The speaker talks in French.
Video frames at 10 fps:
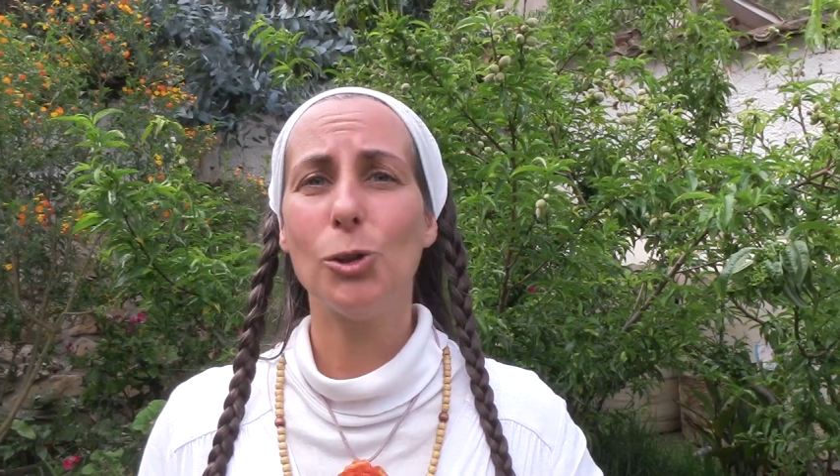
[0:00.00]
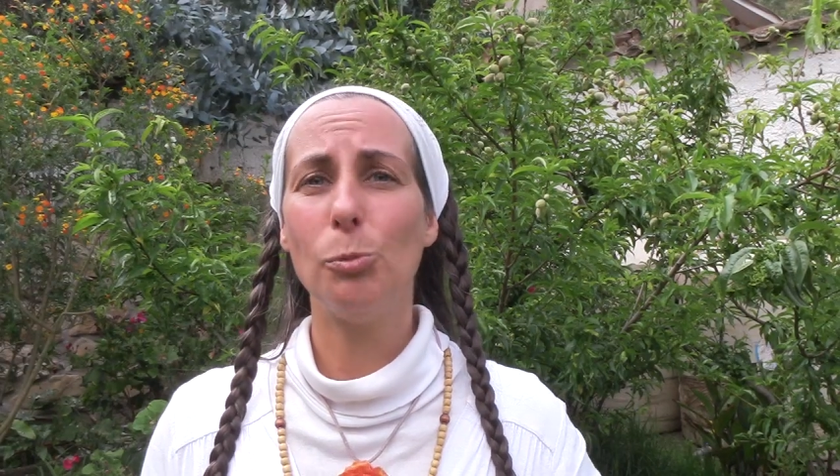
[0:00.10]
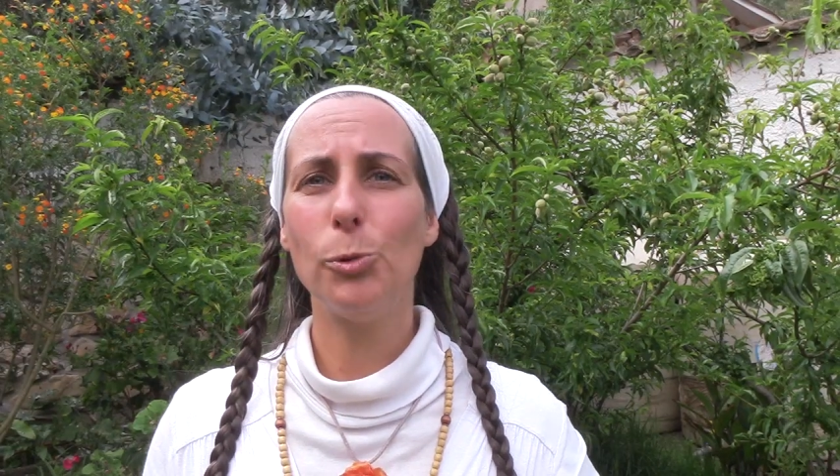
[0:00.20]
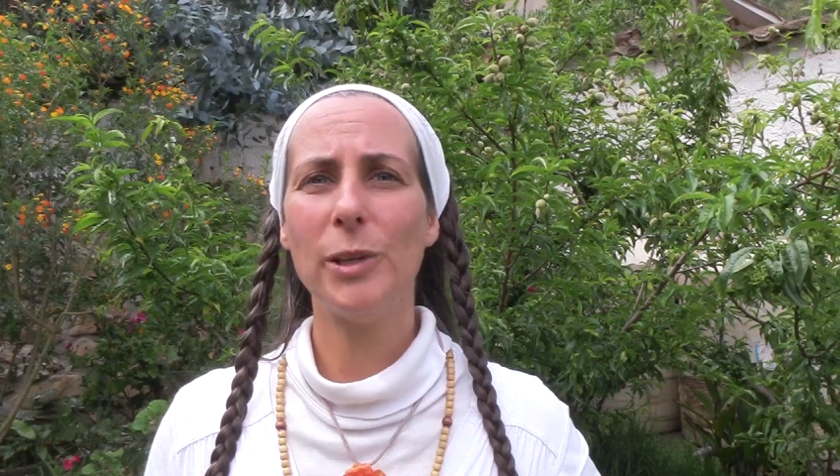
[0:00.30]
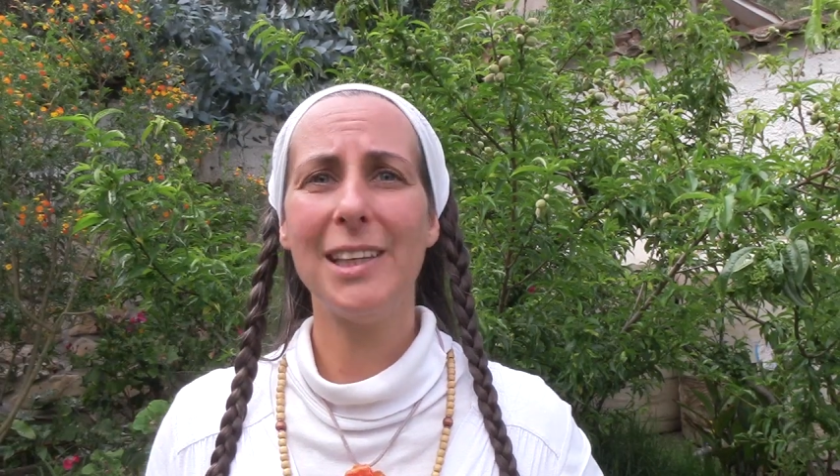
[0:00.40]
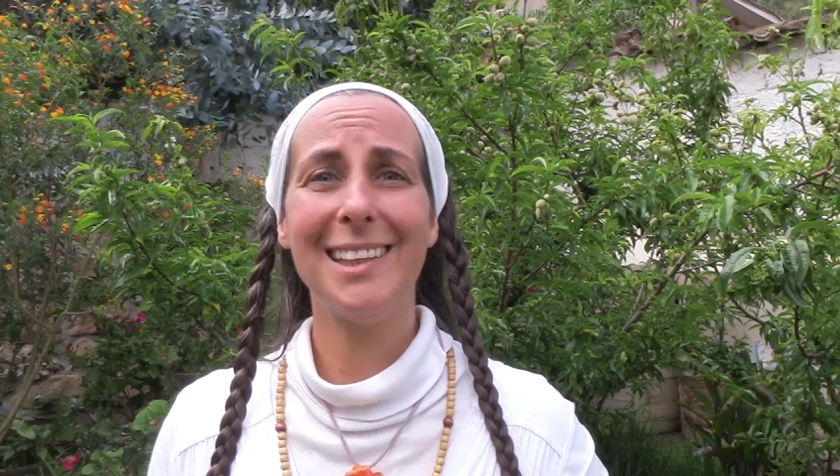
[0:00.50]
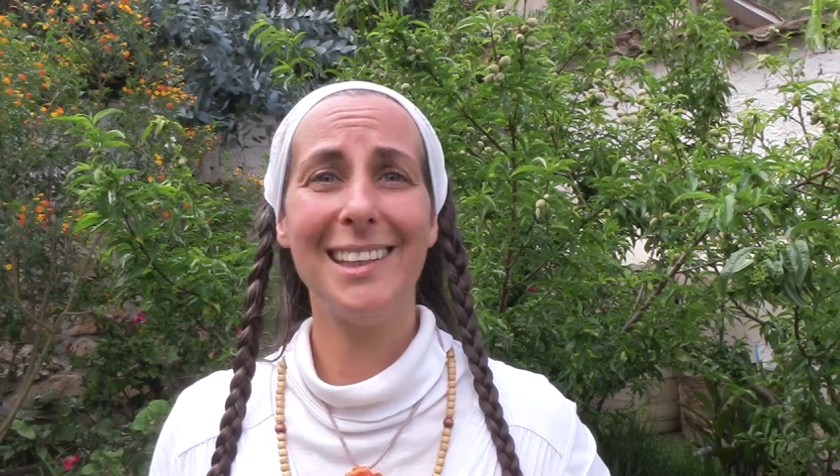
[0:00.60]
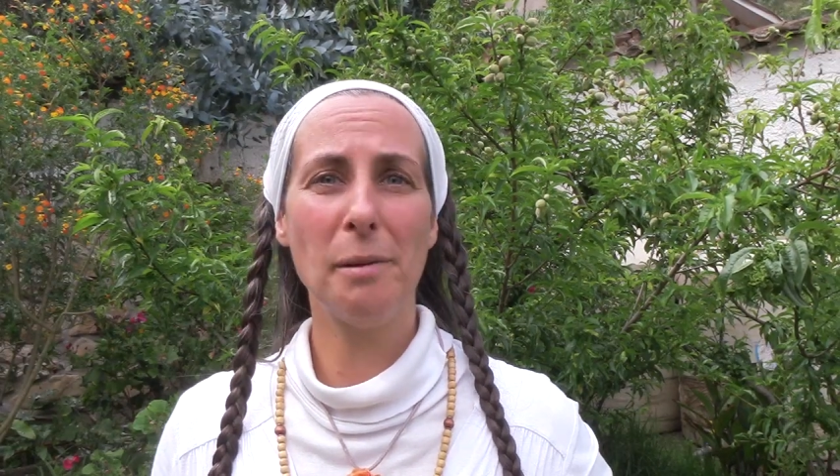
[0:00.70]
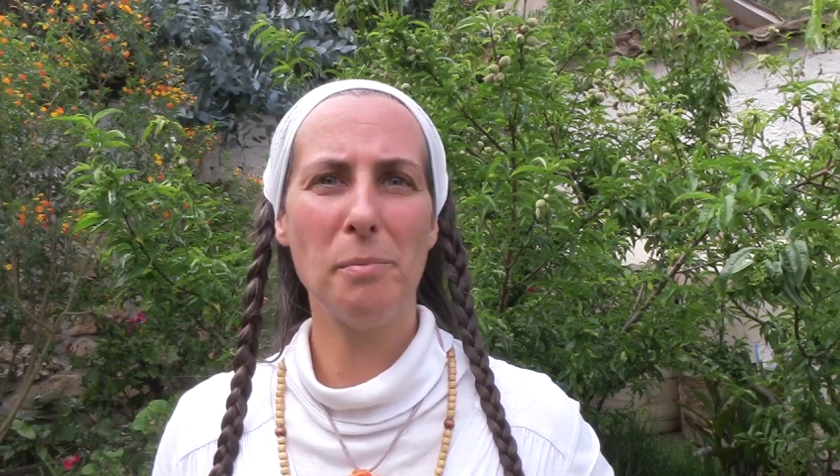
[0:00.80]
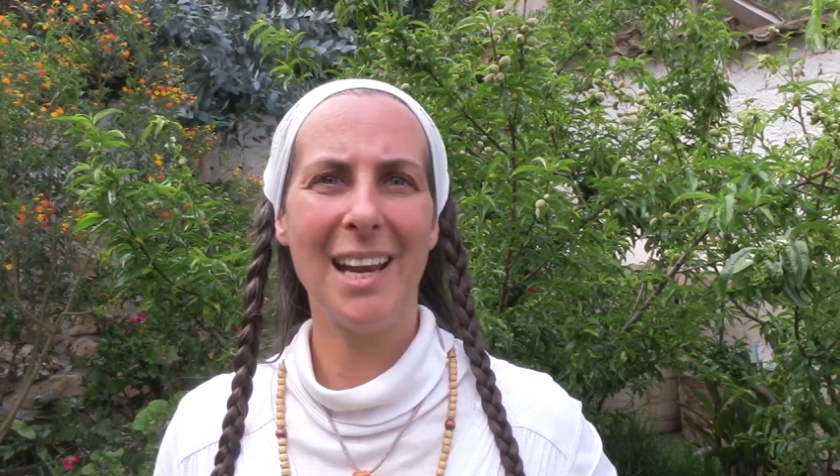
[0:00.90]
depuis
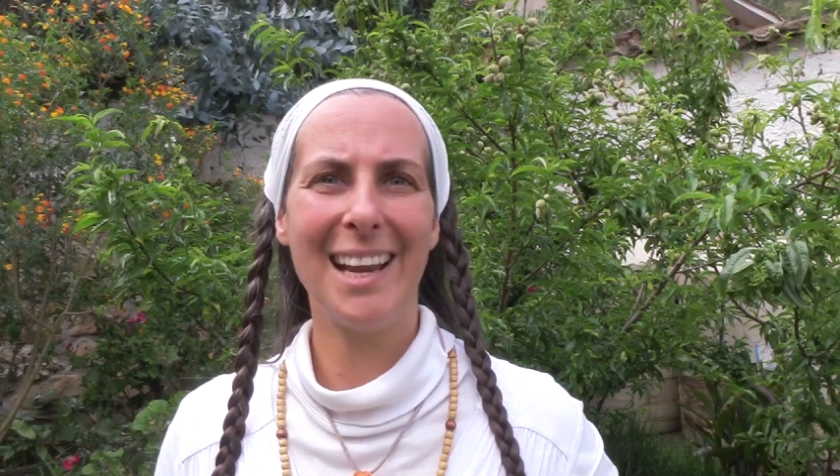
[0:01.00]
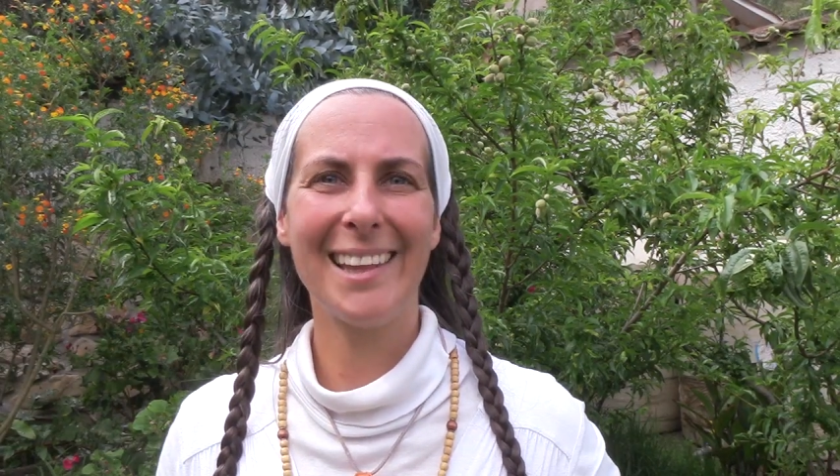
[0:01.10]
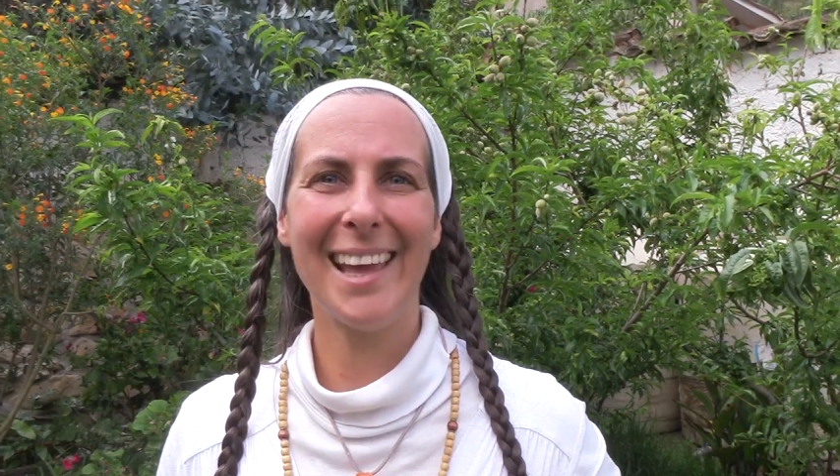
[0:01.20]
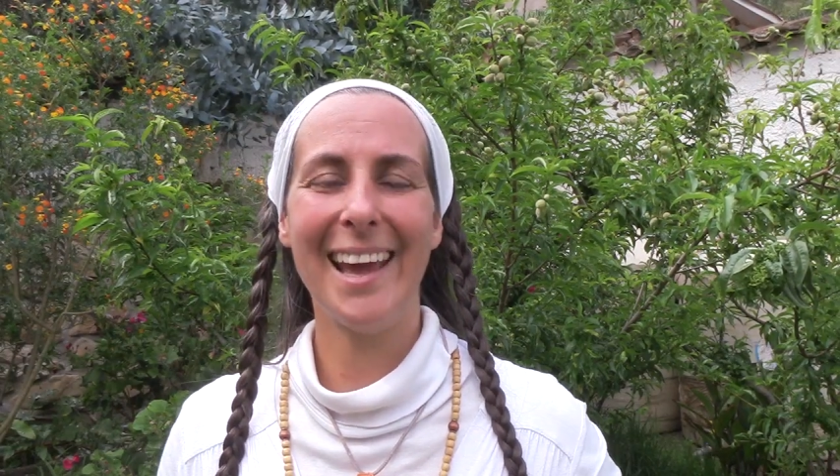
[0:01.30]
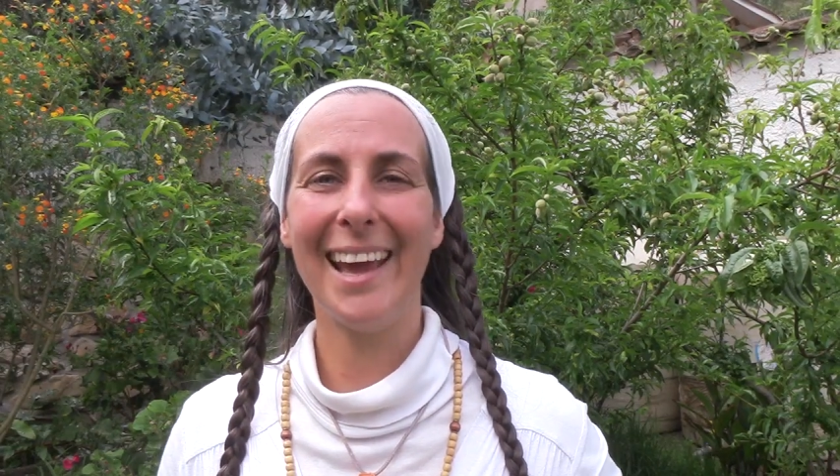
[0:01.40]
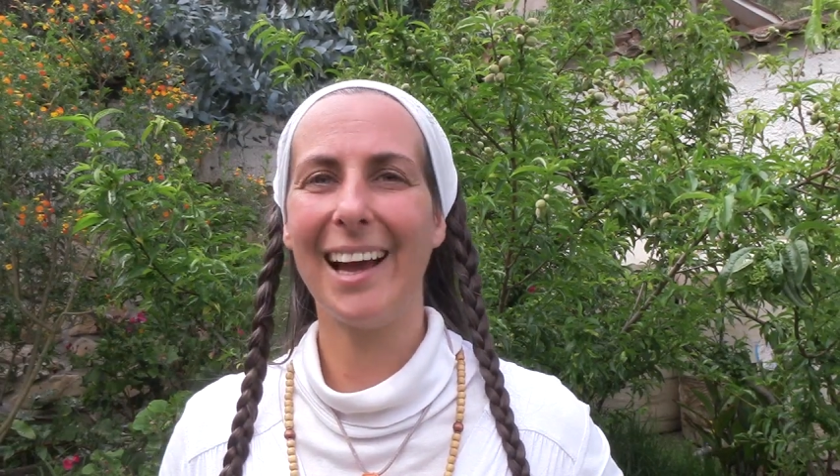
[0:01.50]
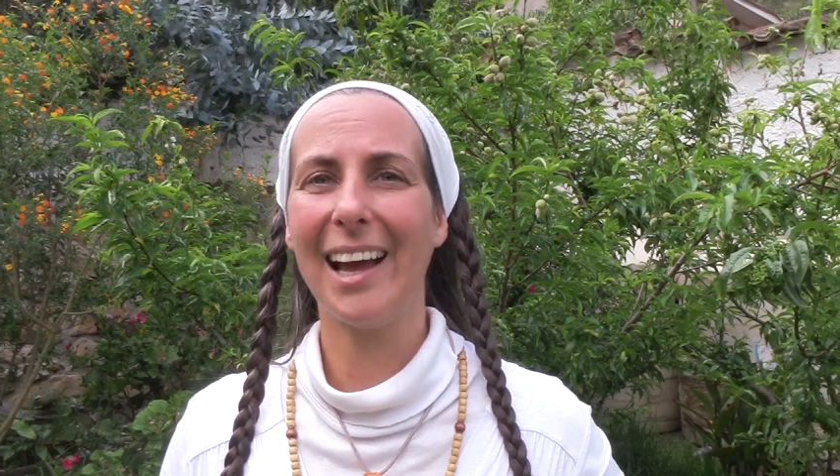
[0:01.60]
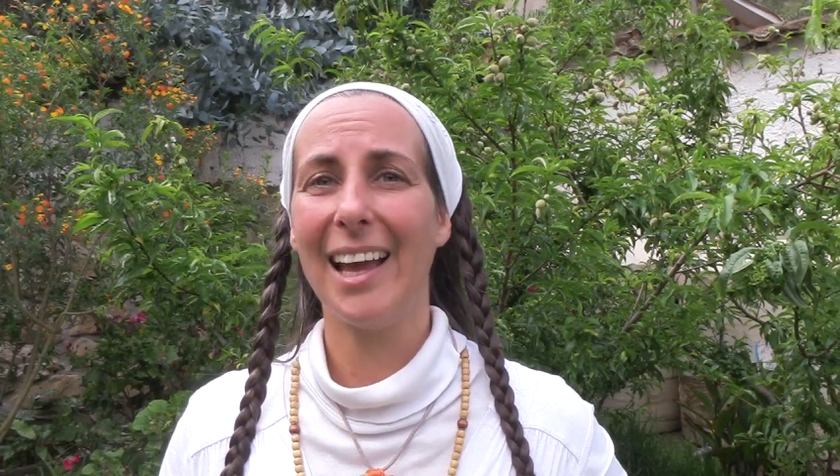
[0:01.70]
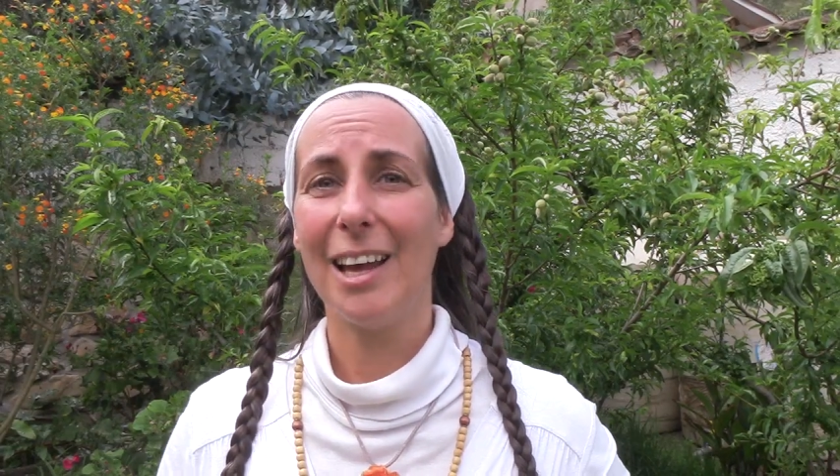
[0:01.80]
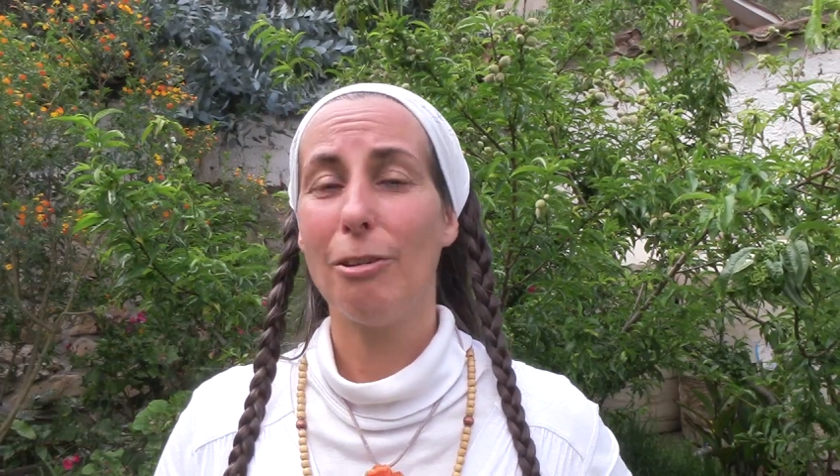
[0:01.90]
des millénaires,